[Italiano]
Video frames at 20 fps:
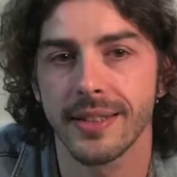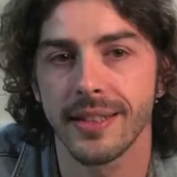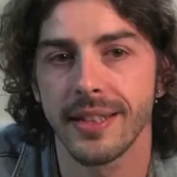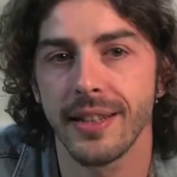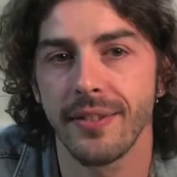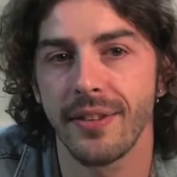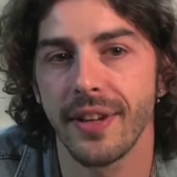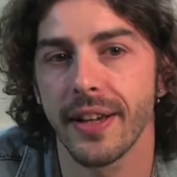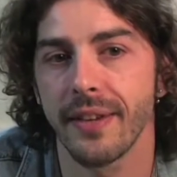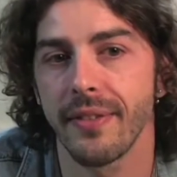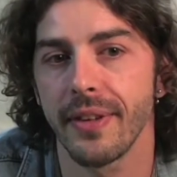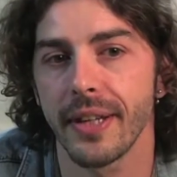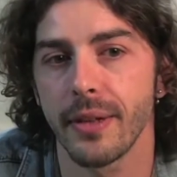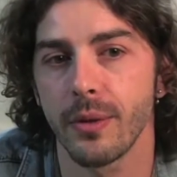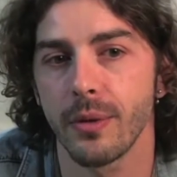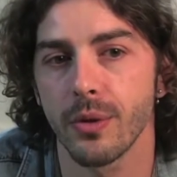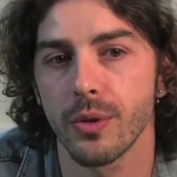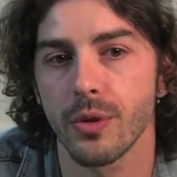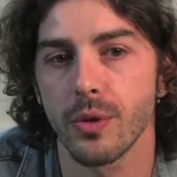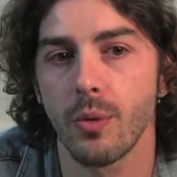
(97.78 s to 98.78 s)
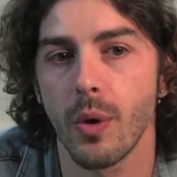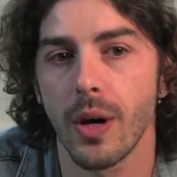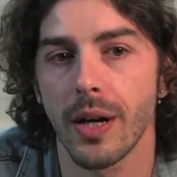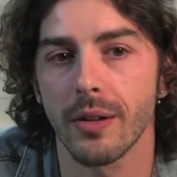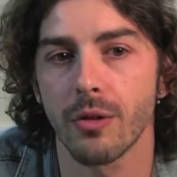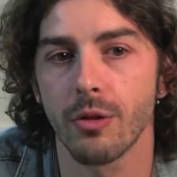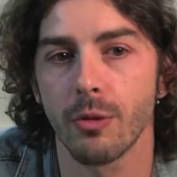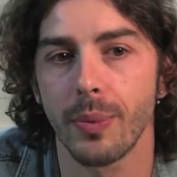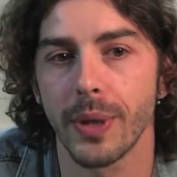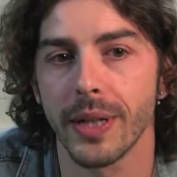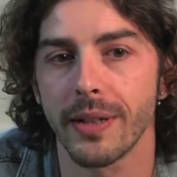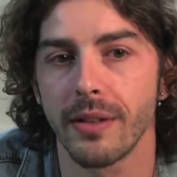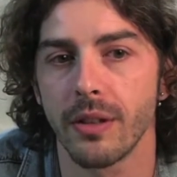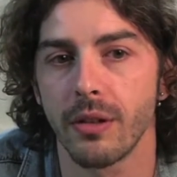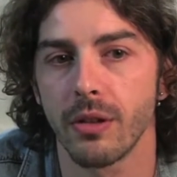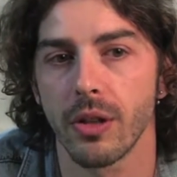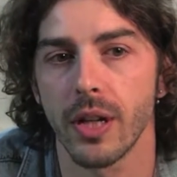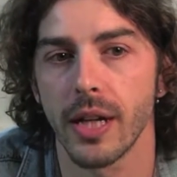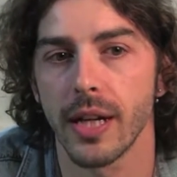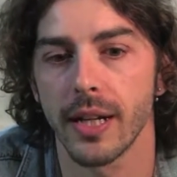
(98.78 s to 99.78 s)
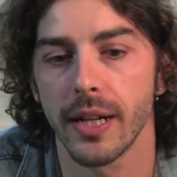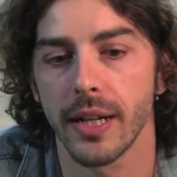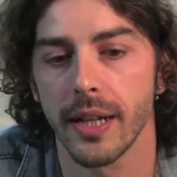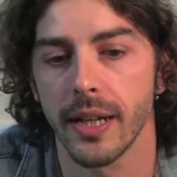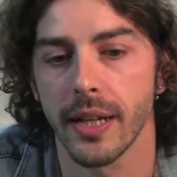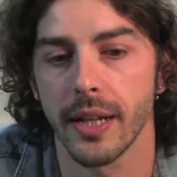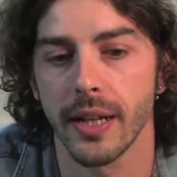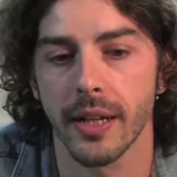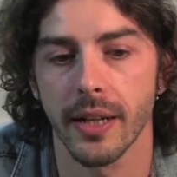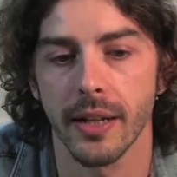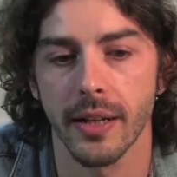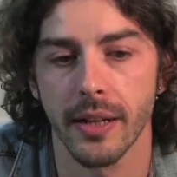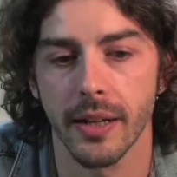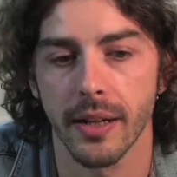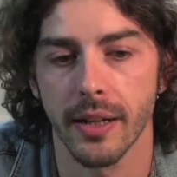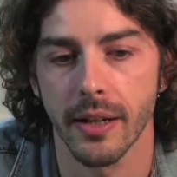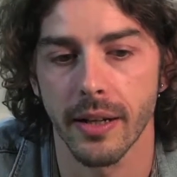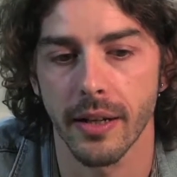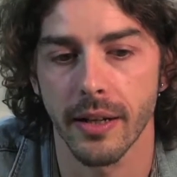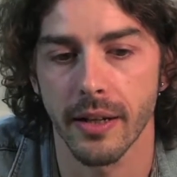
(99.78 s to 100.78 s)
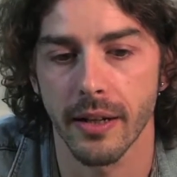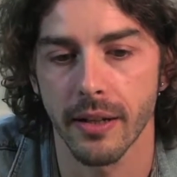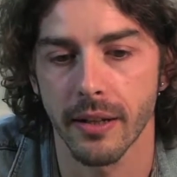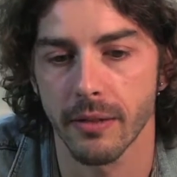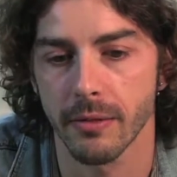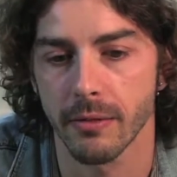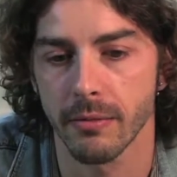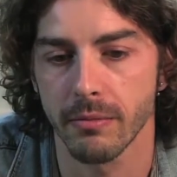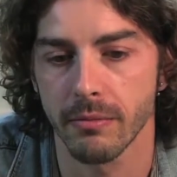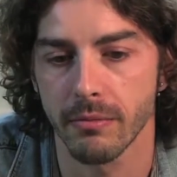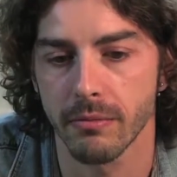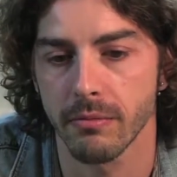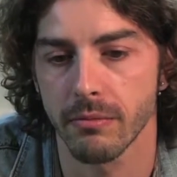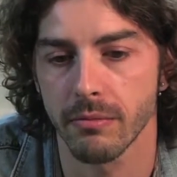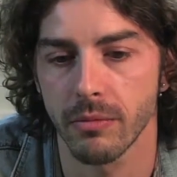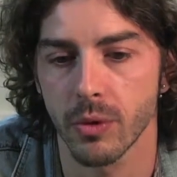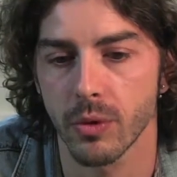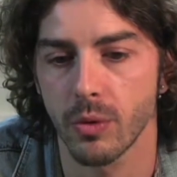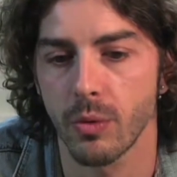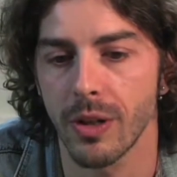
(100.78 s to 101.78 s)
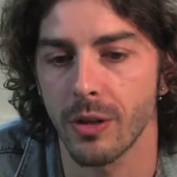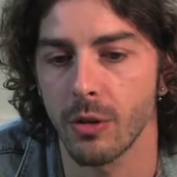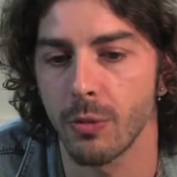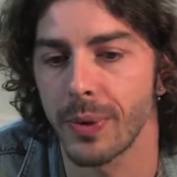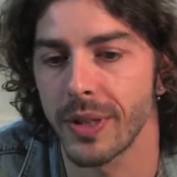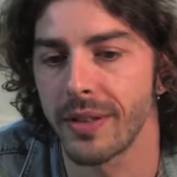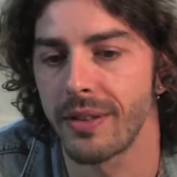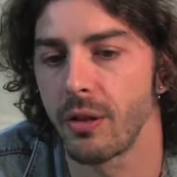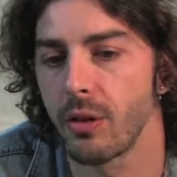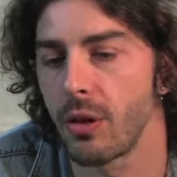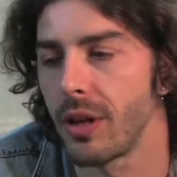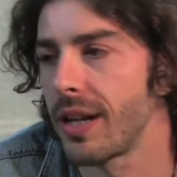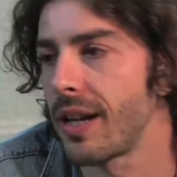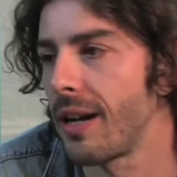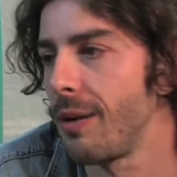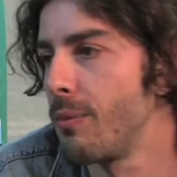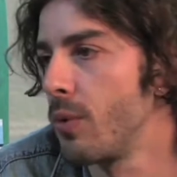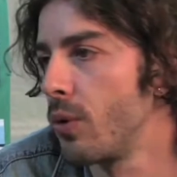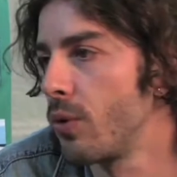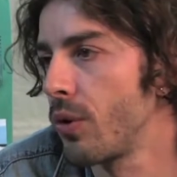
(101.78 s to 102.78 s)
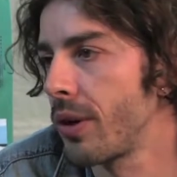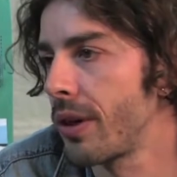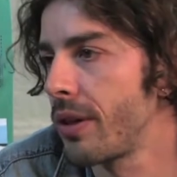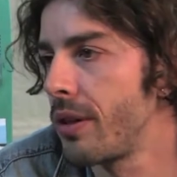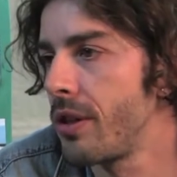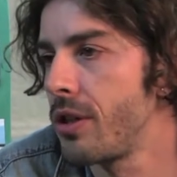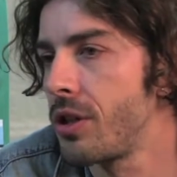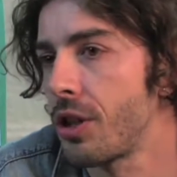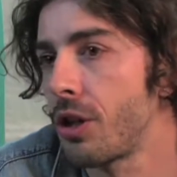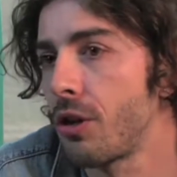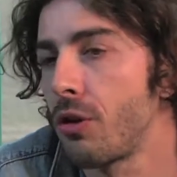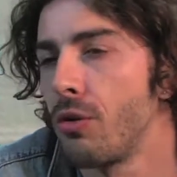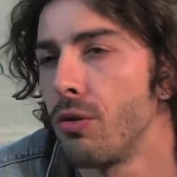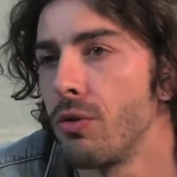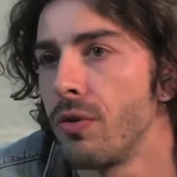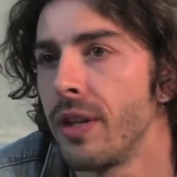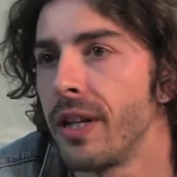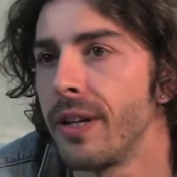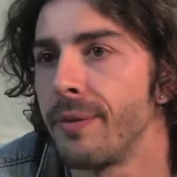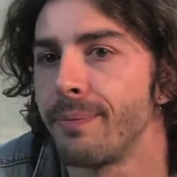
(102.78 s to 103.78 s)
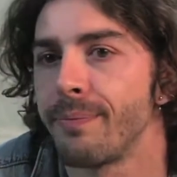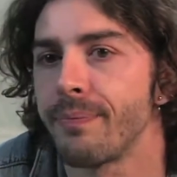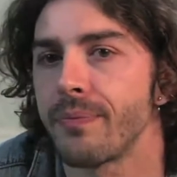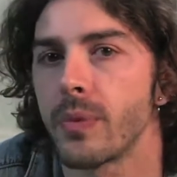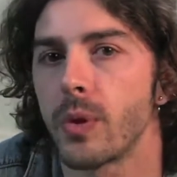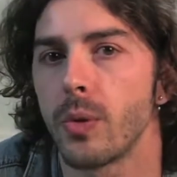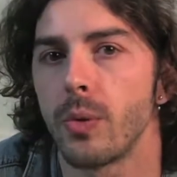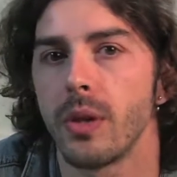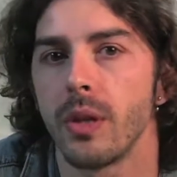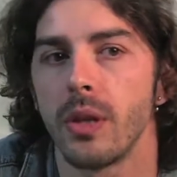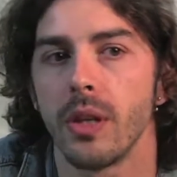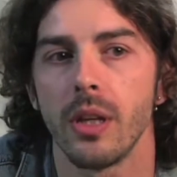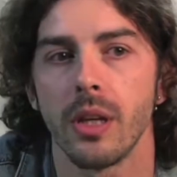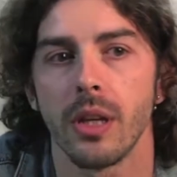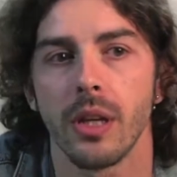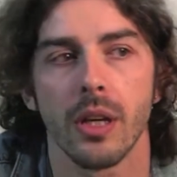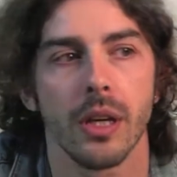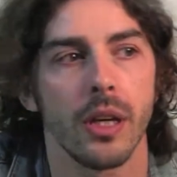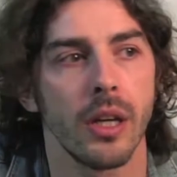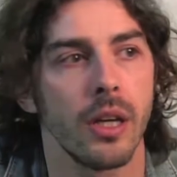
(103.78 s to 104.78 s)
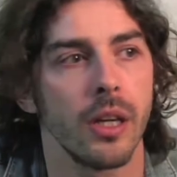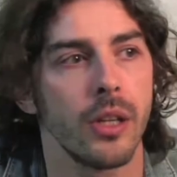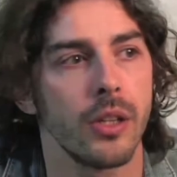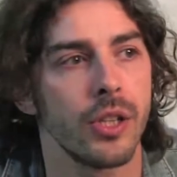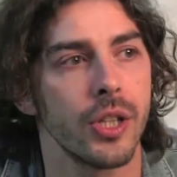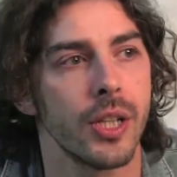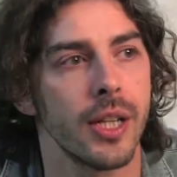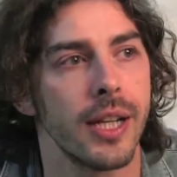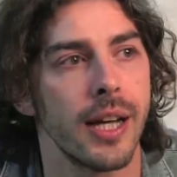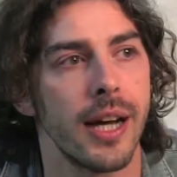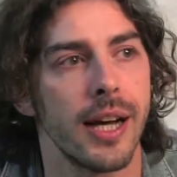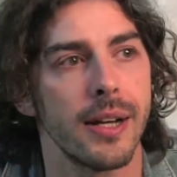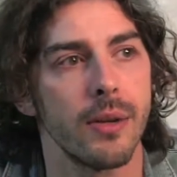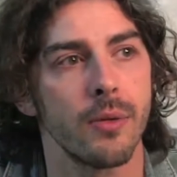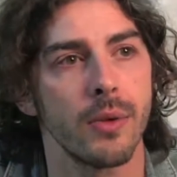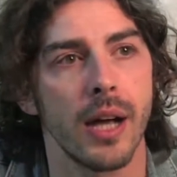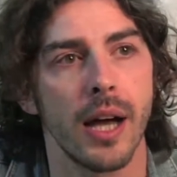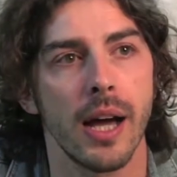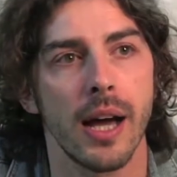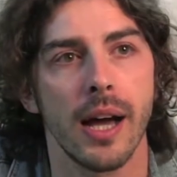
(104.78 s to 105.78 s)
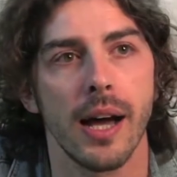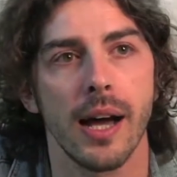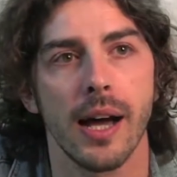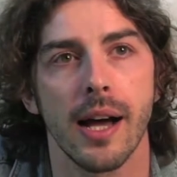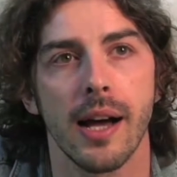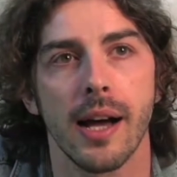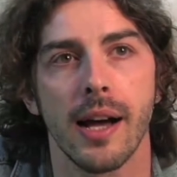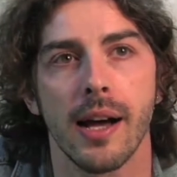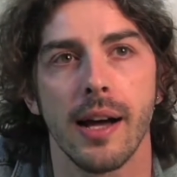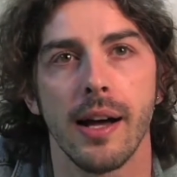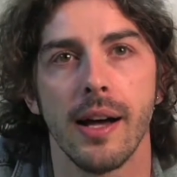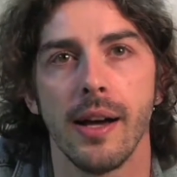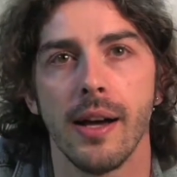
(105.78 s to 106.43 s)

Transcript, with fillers: significa avere uno sguardo particolare uno sguardo particolare al mondo che ti circonda, quindi cercare una,